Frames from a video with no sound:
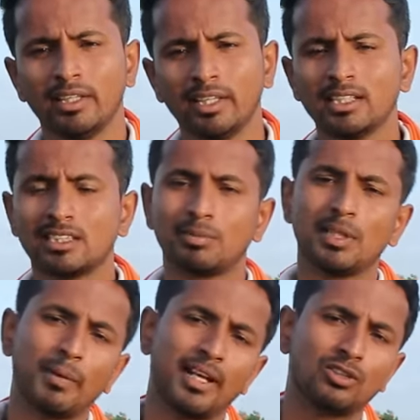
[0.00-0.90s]
देखिए
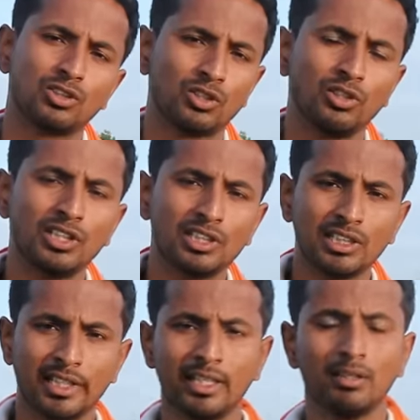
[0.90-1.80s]
सबसे पहले तो ज़रूरी
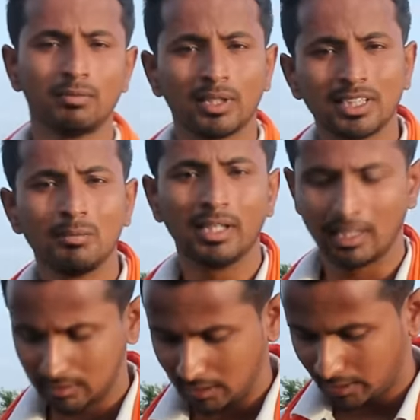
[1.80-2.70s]
चीज़ है ये फसल में
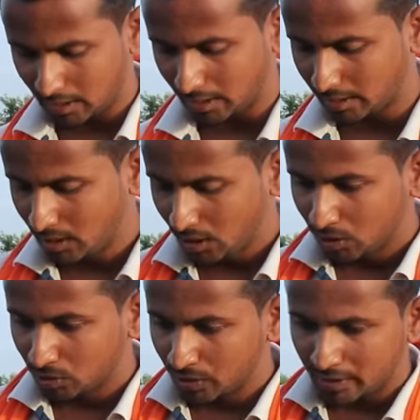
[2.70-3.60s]
करता क्या है
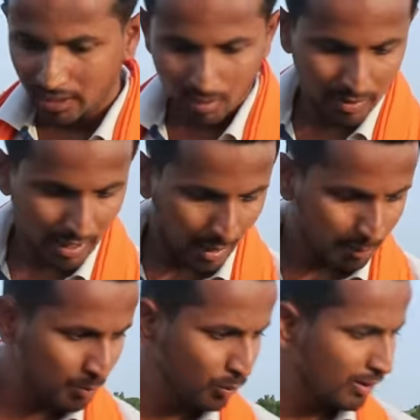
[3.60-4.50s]
तो देखिए अभी यहाँ
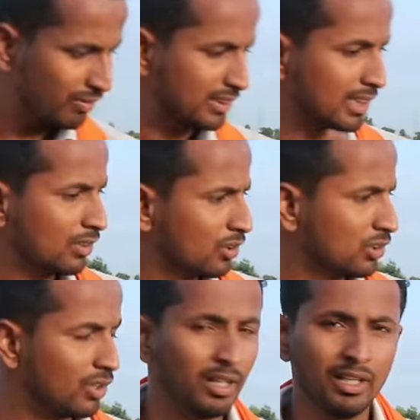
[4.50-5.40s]
पे पूरे फसल को
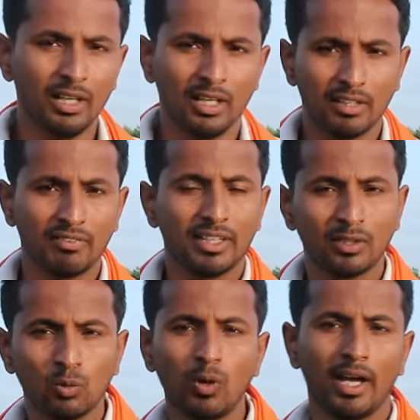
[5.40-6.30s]
जो है इफ़ेक्ट
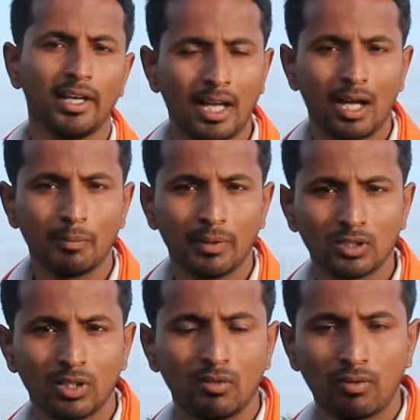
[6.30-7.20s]
हुआ है यहाँ पे
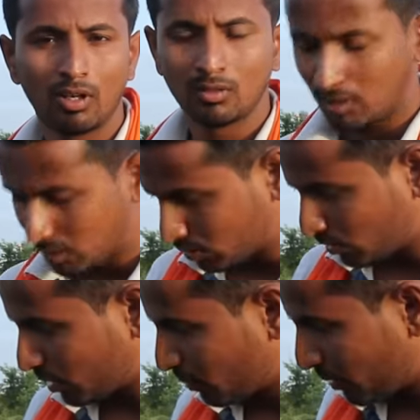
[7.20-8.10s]
जो है
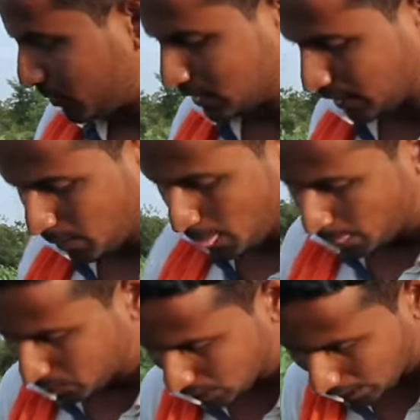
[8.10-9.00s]
वार्म आर्मी से
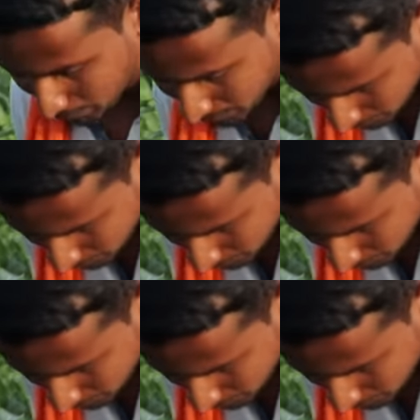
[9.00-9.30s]
यहाँ पे